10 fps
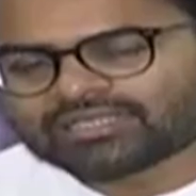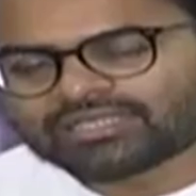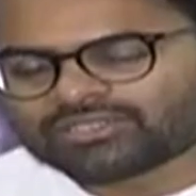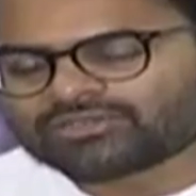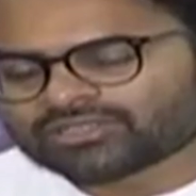కథ
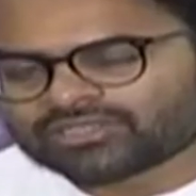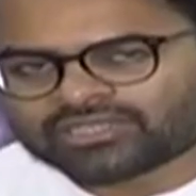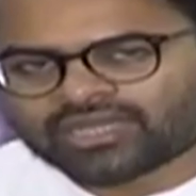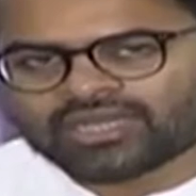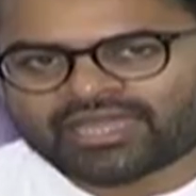వెళ్తూ
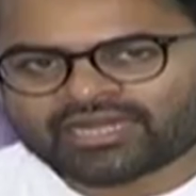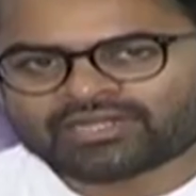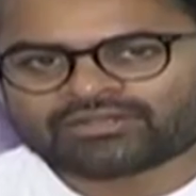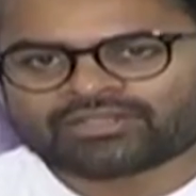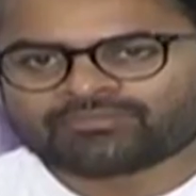ఉంటుందండి ఆ
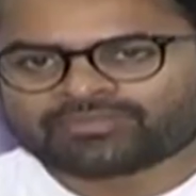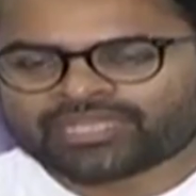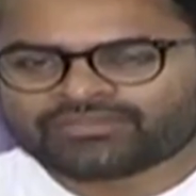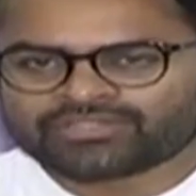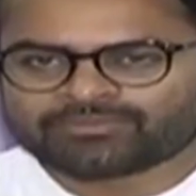క్యారెక్టర్ తను
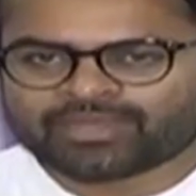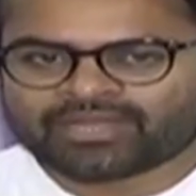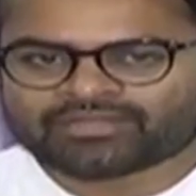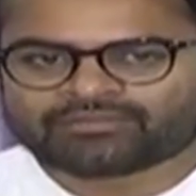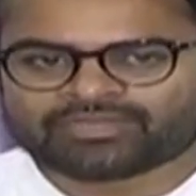బిహేవ్ చేసే
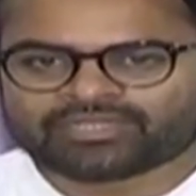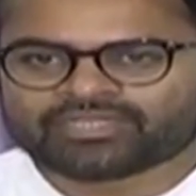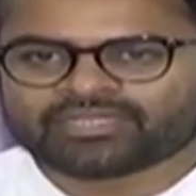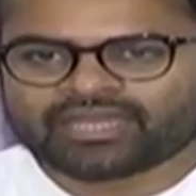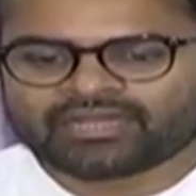ప్యాటర్న్
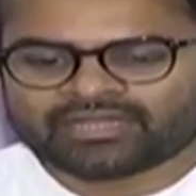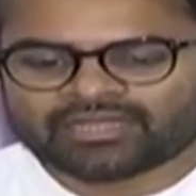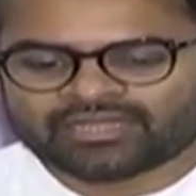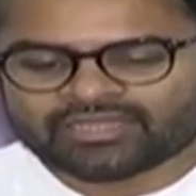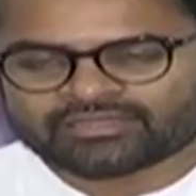బట్టి అండ్
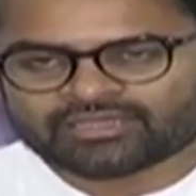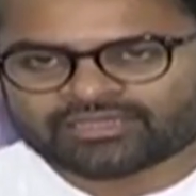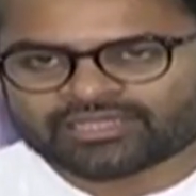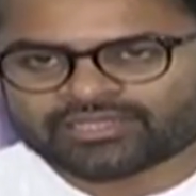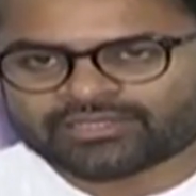అలాగే
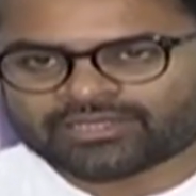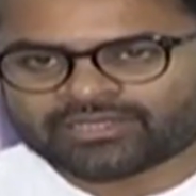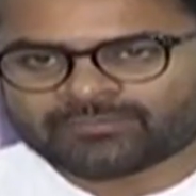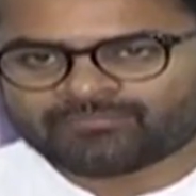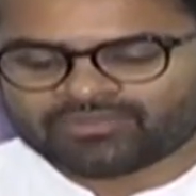తనకి
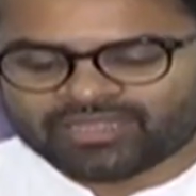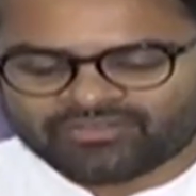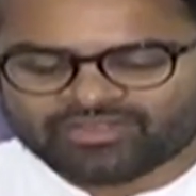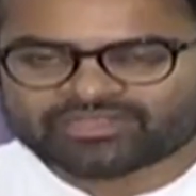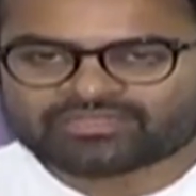
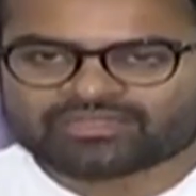ఏవైతే